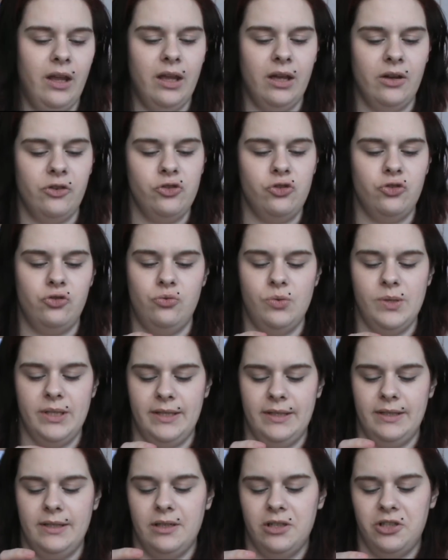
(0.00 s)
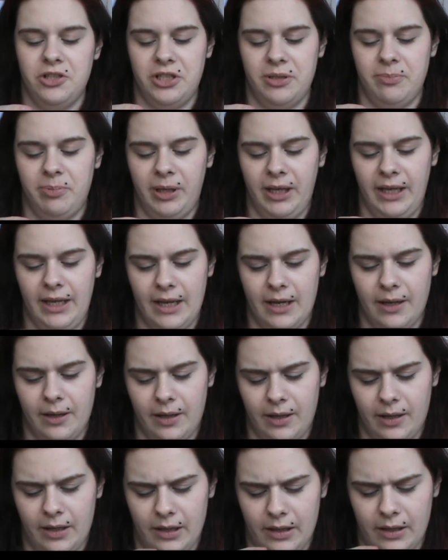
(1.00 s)
Et ensuite, euh, j'ai pris
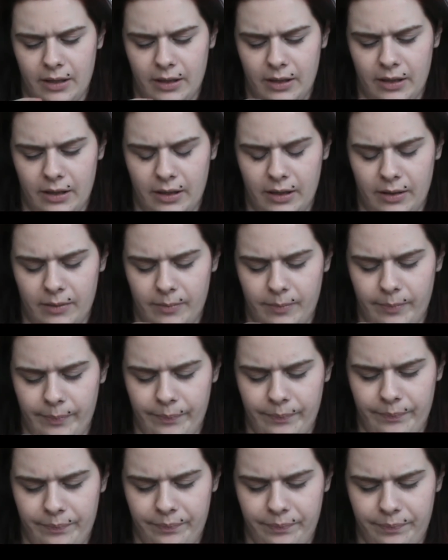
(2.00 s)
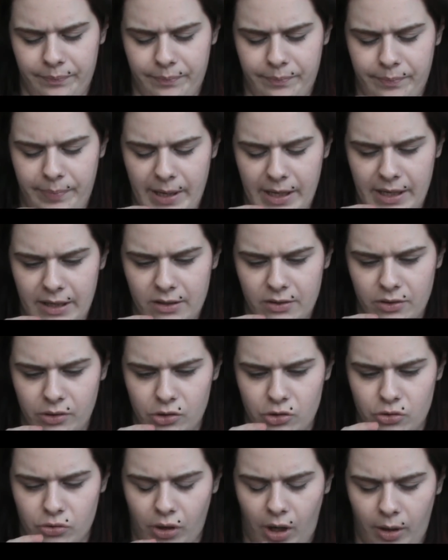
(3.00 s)
un Pink
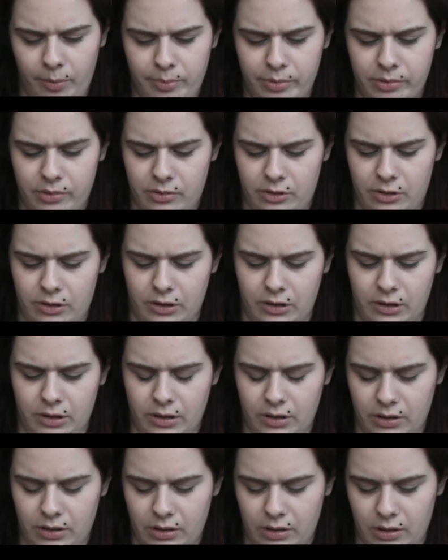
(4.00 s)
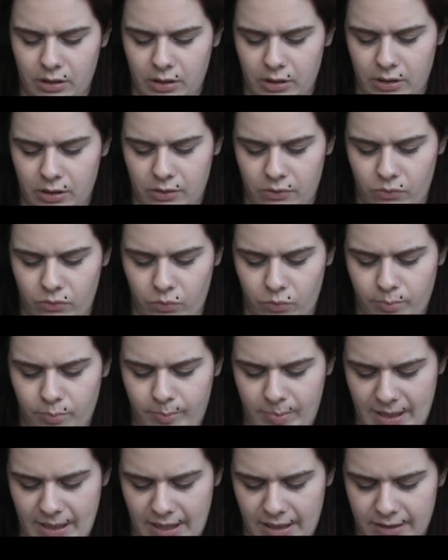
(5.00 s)
Drops, donc
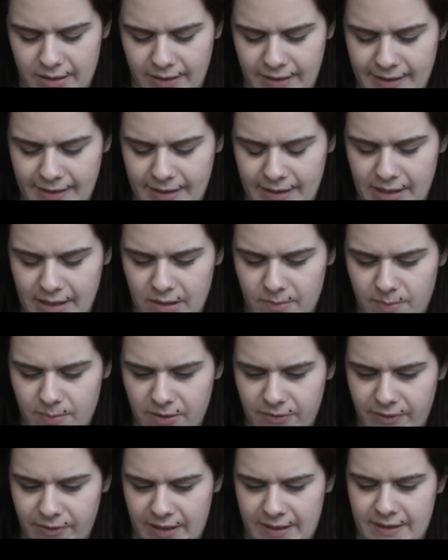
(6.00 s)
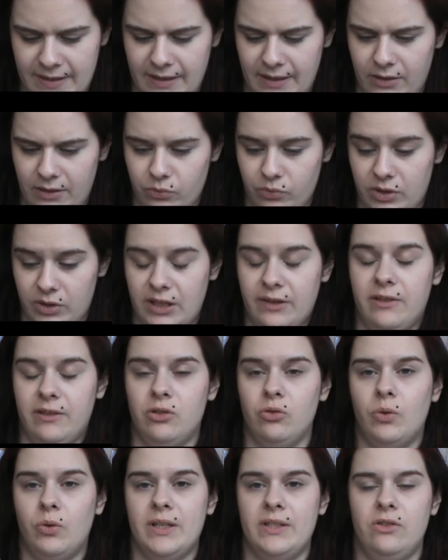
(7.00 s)
perles liquide biphasée, donc il y
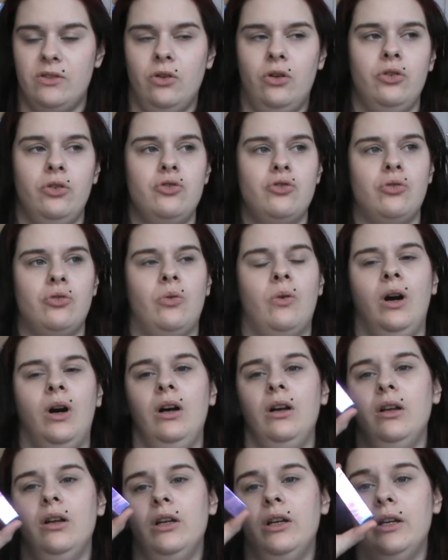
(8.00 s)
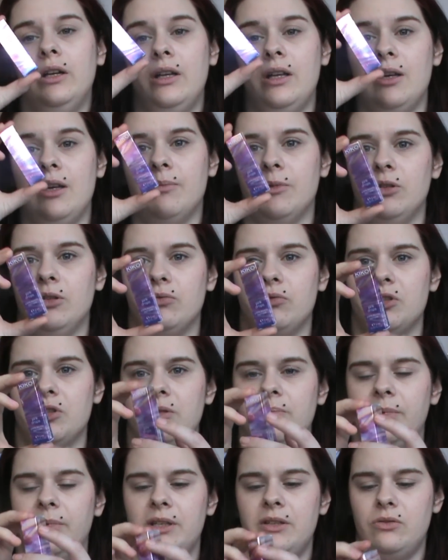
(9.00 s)
avait trois sortes je crois. Et moi donc
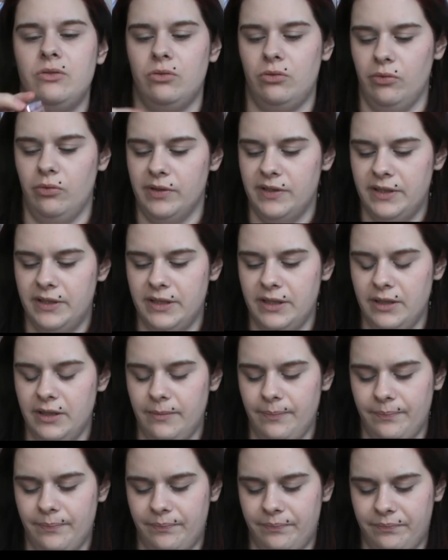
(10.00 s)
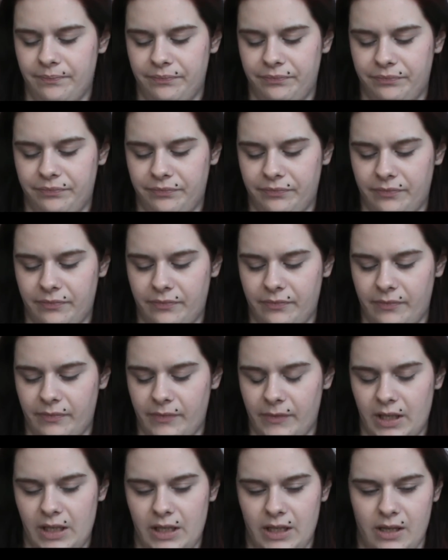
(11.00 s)
j'ai pris celui-ci
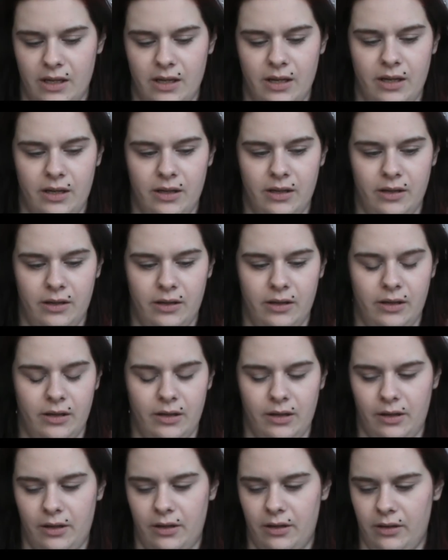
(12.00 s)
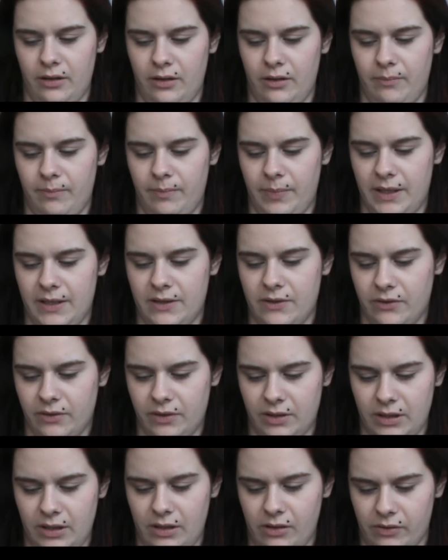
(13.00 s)
qui est
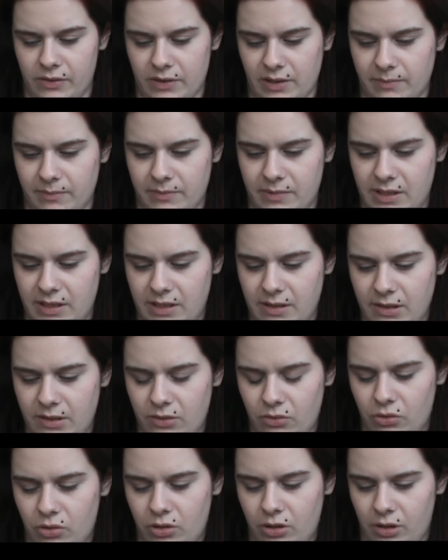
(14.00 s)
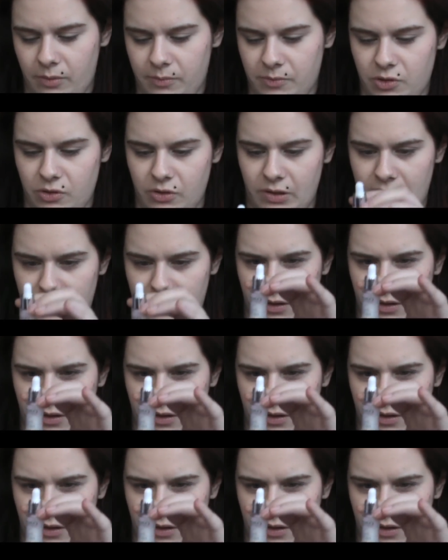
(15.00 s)
présenté dans un petit truc comme ça.